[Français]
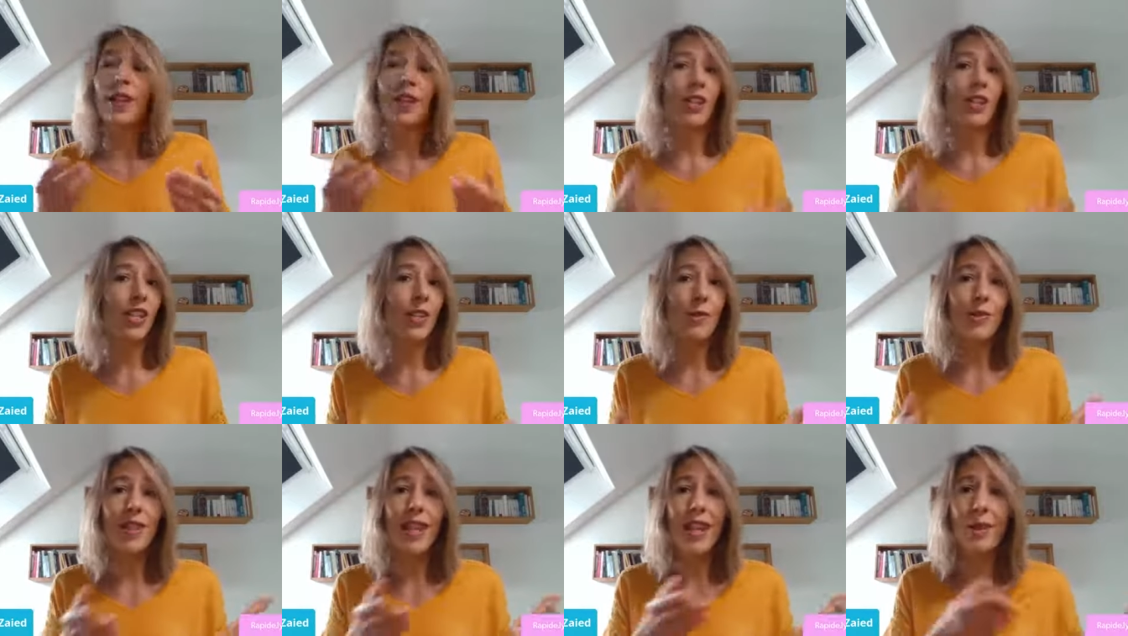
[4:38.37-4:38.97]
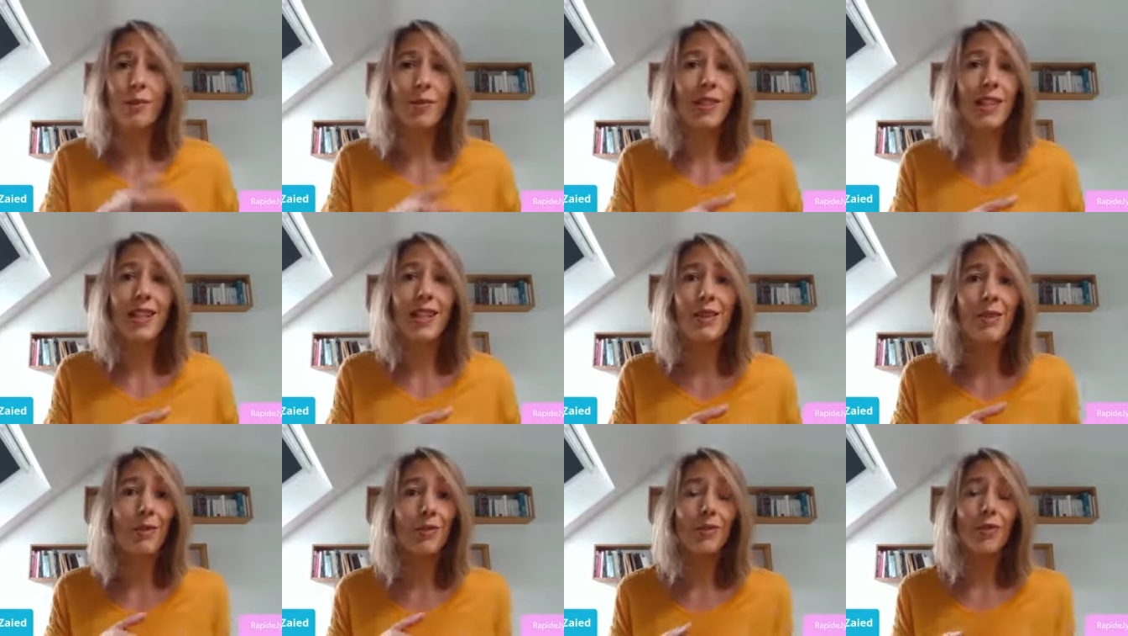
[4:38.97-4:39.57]
J'ai discuté avec une
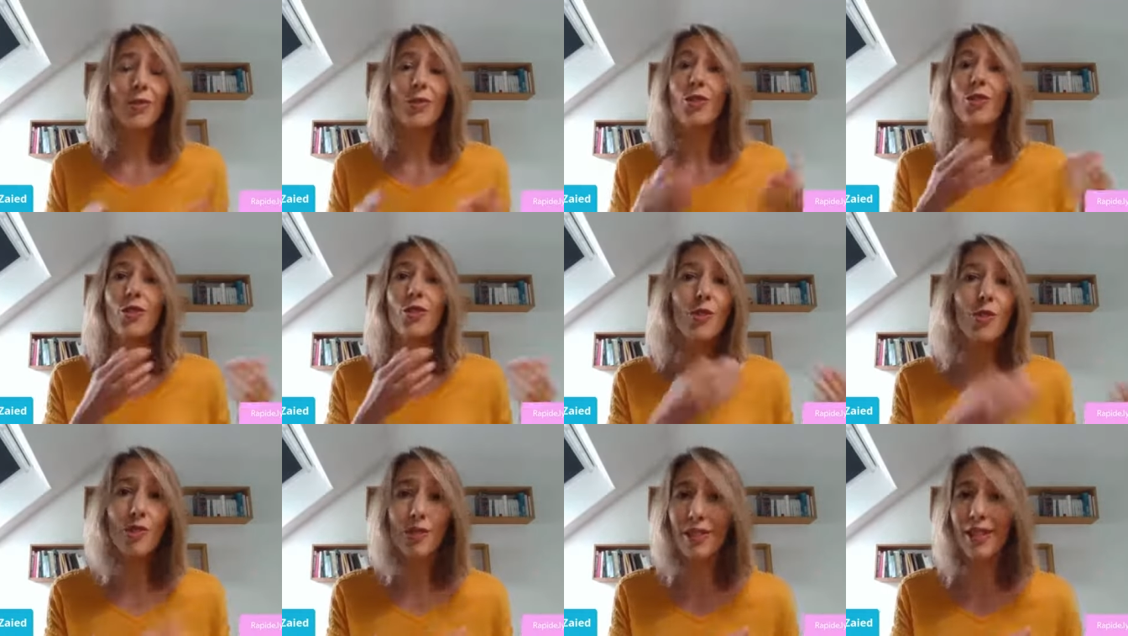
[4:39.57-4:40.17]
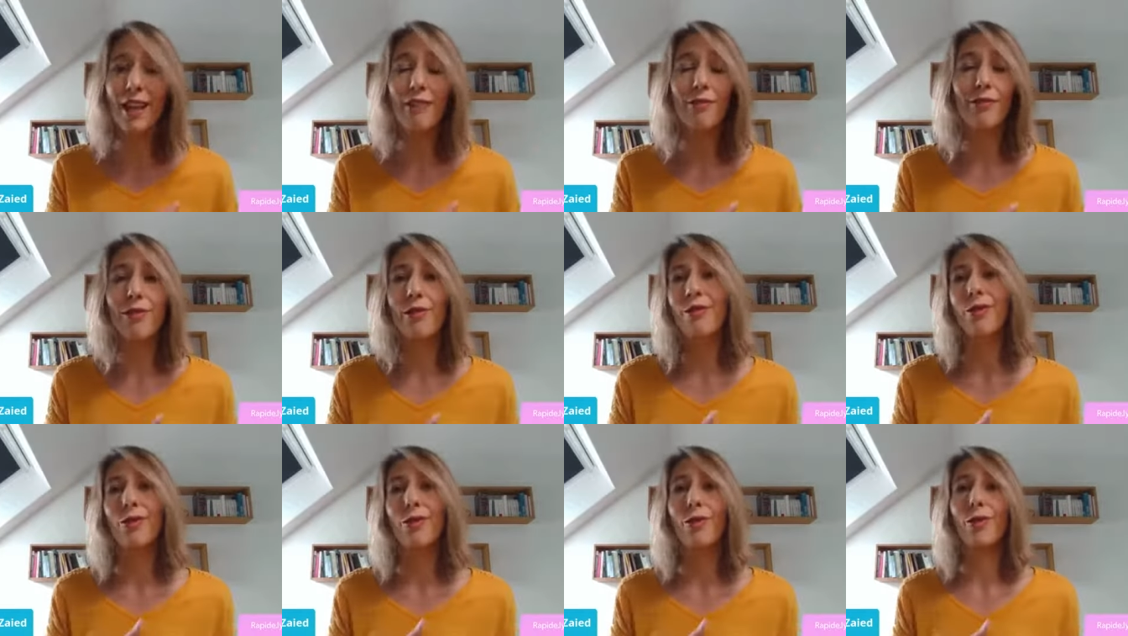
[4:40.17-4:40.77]
cliente juste
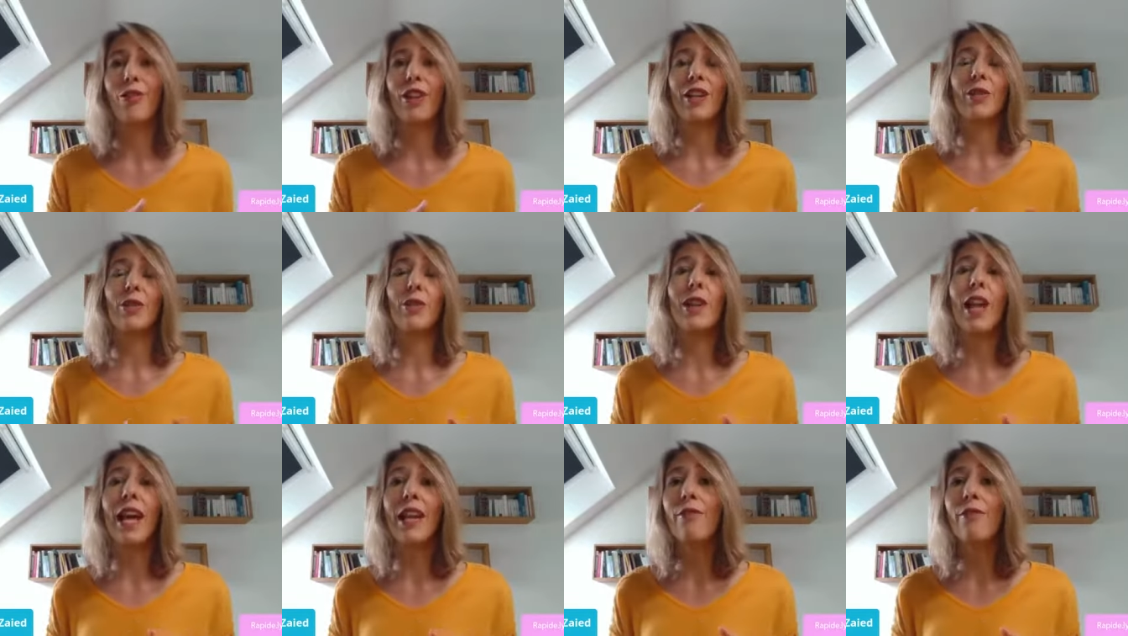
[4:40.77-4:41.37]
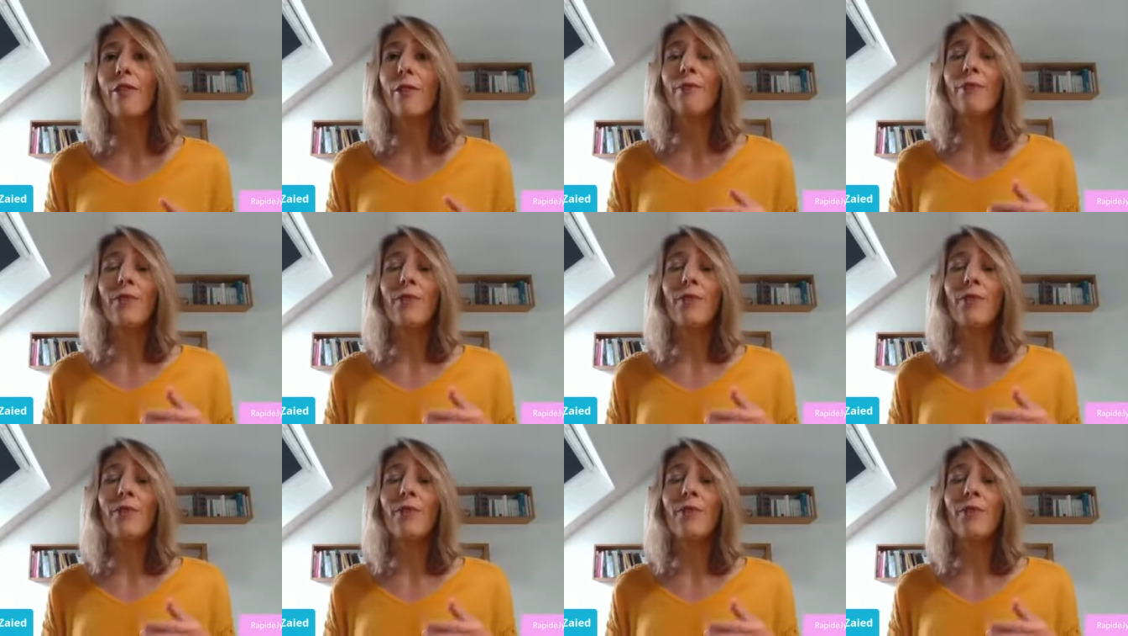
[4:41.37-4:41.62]
avant de faire ce live